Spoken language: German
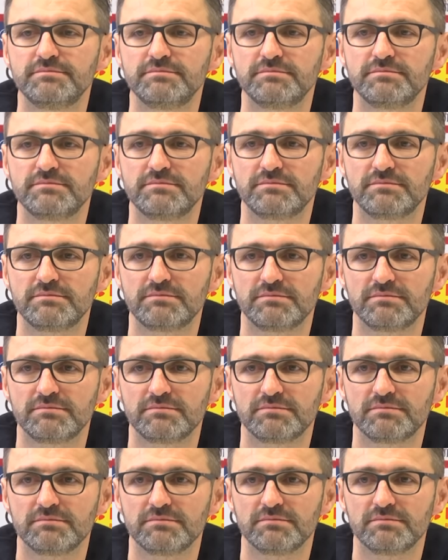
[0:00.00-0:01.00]
Tor steht
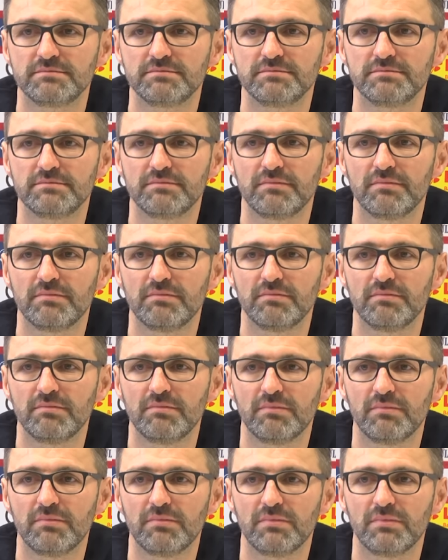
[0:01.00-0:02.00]
Raphael Schäfer, ist das
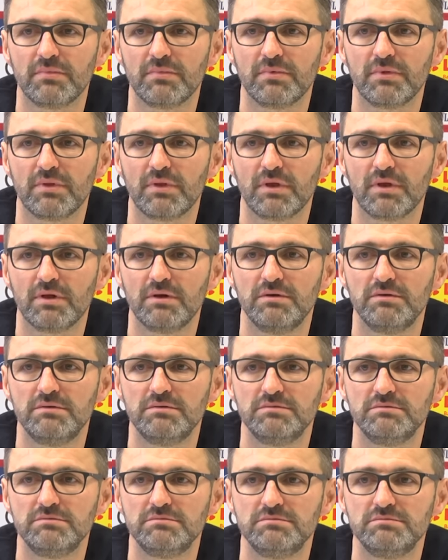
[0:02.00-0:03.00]
sicher oder ist Thorsten
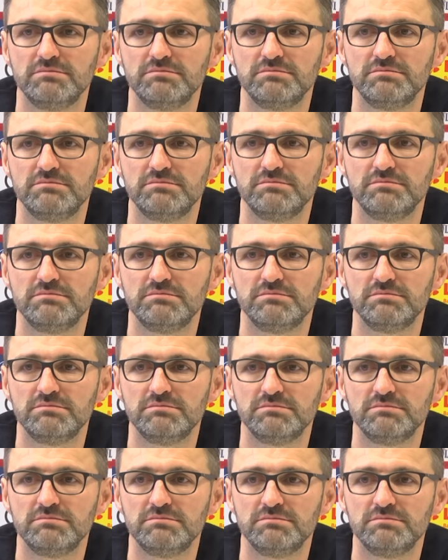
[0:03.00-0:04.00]
Kirschbaum so weit, dass er
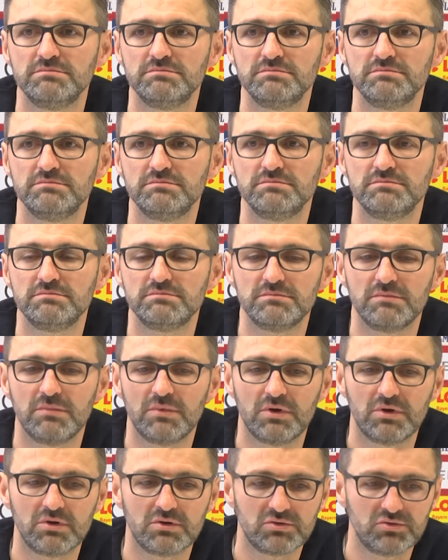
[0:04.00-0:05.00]
eventuell könnte?
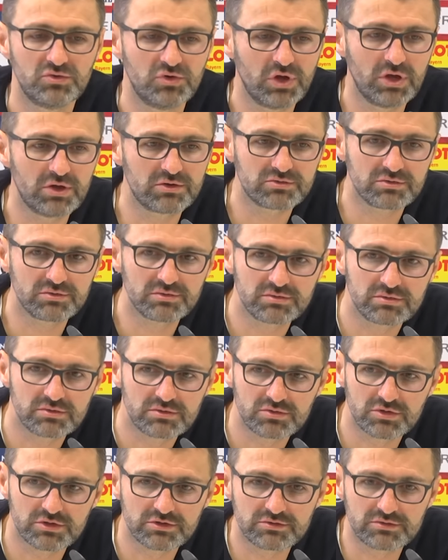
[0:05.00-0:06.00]
Nee, also
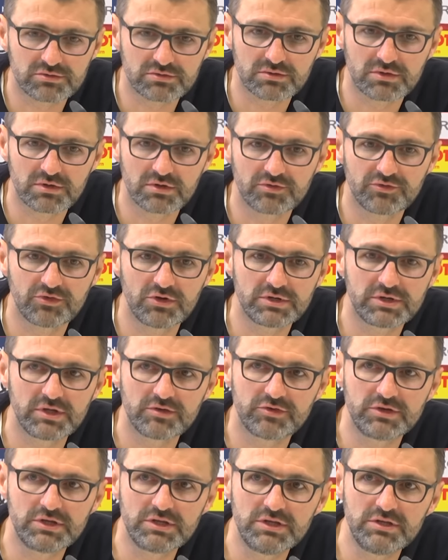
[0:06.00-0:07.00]
Thorsten äh, fällt
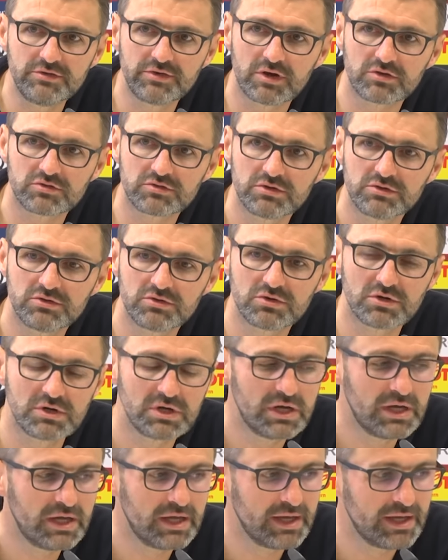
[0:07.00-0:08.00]
definitiv aus noch.
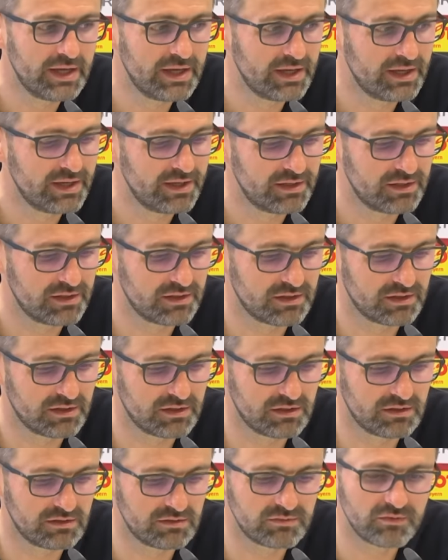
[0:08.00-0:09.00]
Äh,
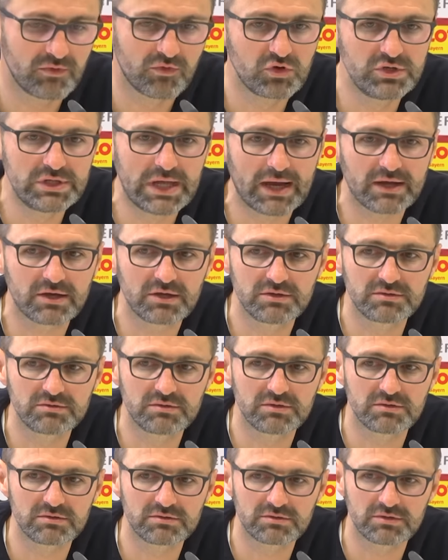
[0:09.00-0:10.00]
wir wollen ja auch halt,
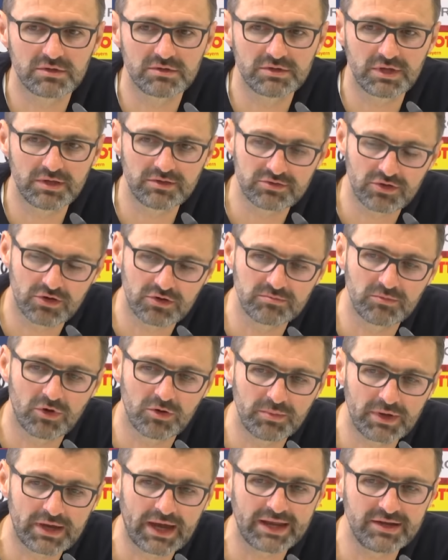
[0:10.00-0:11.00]
in den Sachen
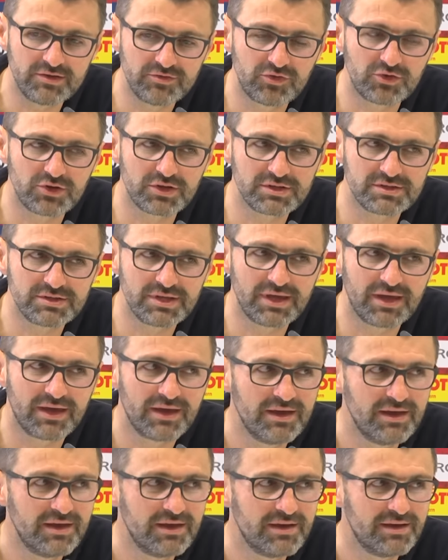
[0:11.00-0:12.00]
machen wir keine verrückten Dinge,
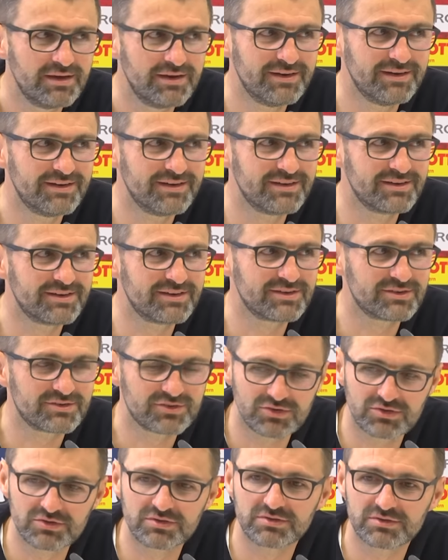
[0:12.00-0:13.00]
äh,
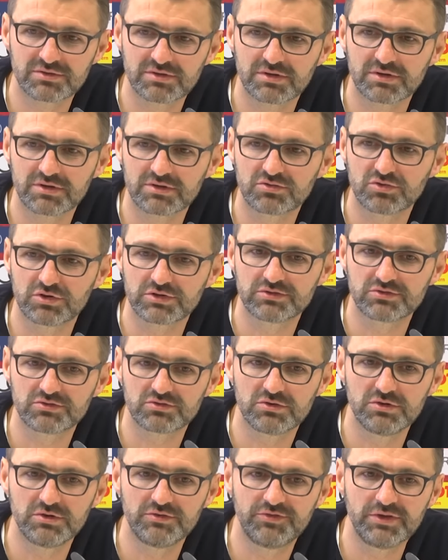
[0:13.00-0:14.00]
sondern äh, Thorsten
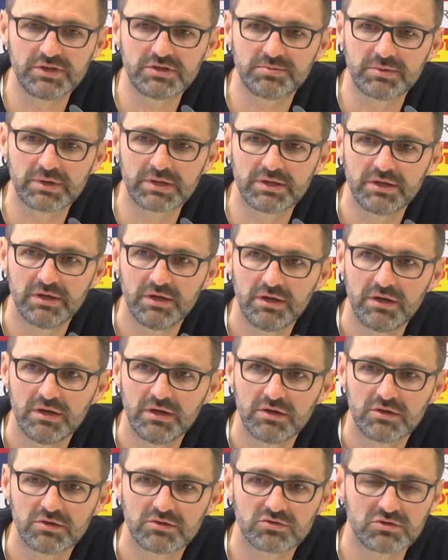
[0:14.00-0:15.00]
soll fit werden,
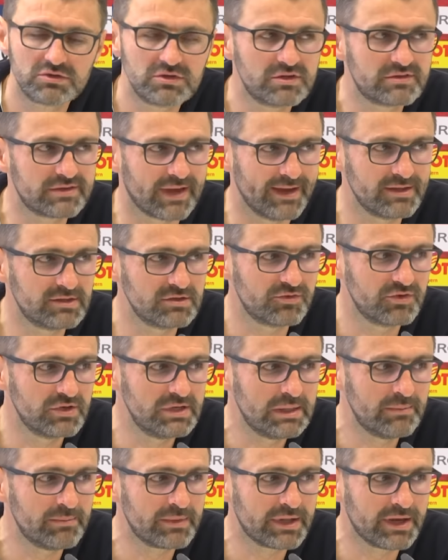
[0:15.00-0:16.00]
soll die Zeit dafür
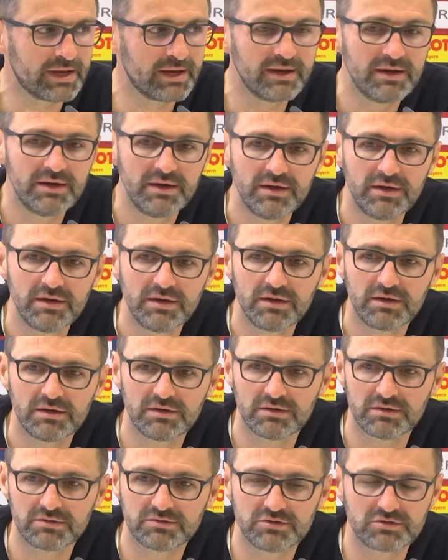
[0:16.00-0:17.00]
nehmen. Auch.
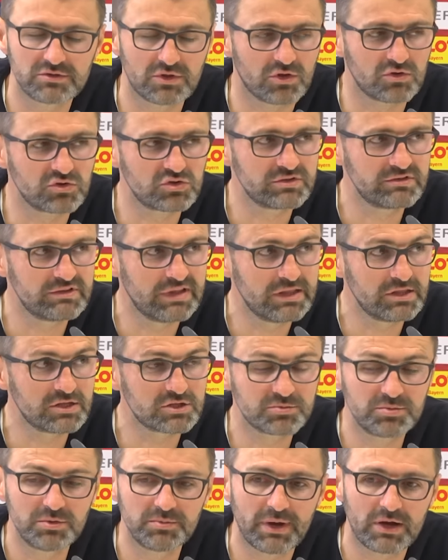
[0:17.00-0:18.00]
Jetzt äh, ist dann anschließend
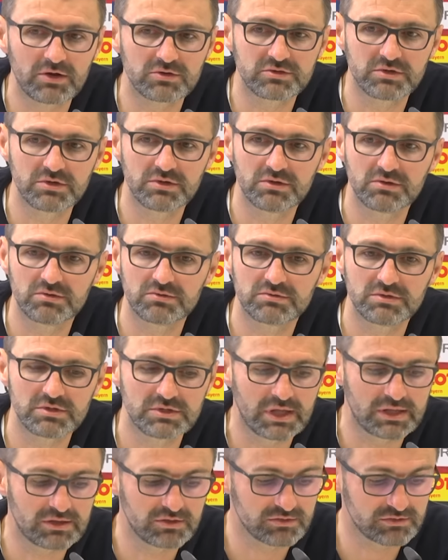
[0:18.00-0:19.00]
Länderspielpause und ich
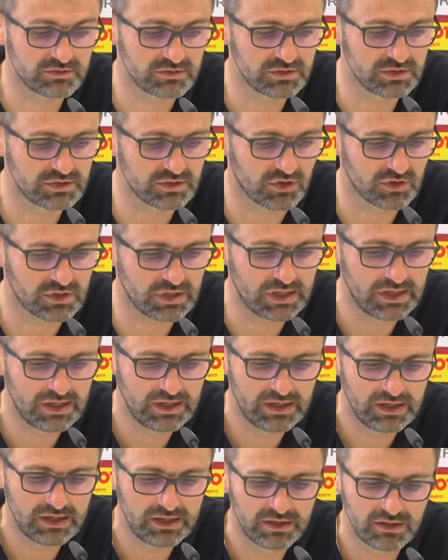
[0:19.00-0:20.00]
denke, dass dann die Tage
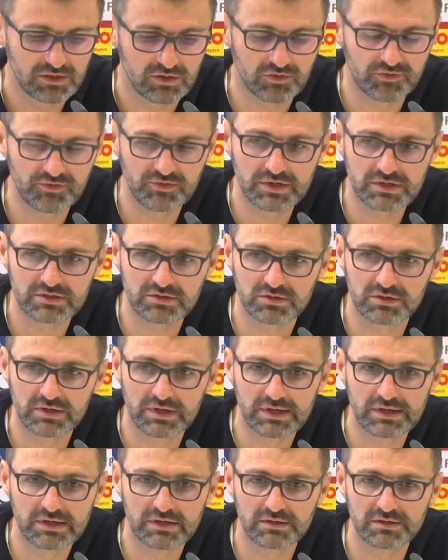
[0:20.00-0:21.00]
hoffentlich dann
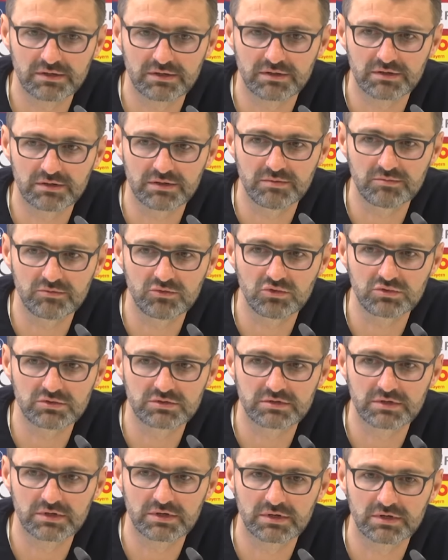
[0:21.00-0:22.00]
auch äh, ihm
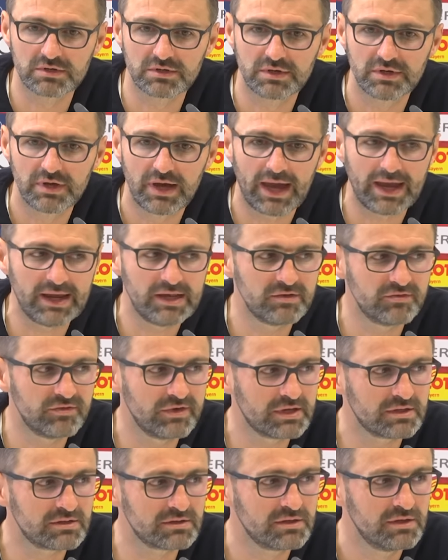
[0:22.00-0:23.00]
gut äh, heilen
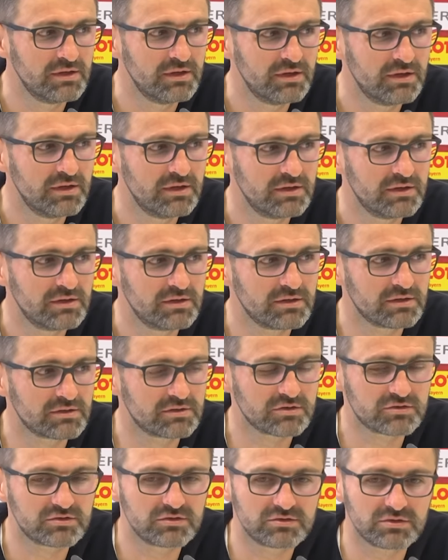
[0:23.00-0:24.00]
werden,
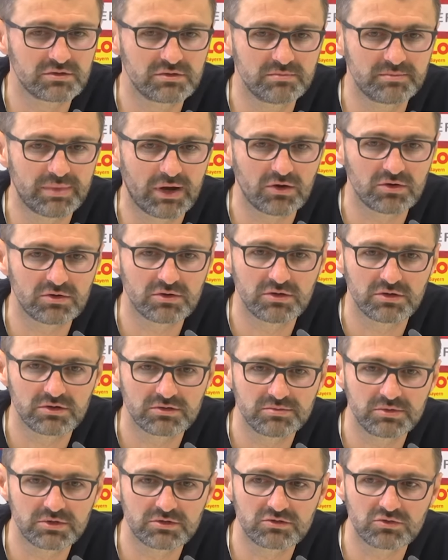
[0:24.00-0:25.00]
dass es dann im Bauch
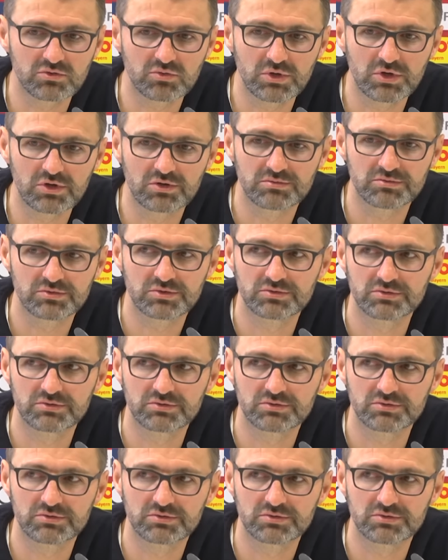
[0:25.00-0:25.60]
alles wieder zur Ruhe kommt.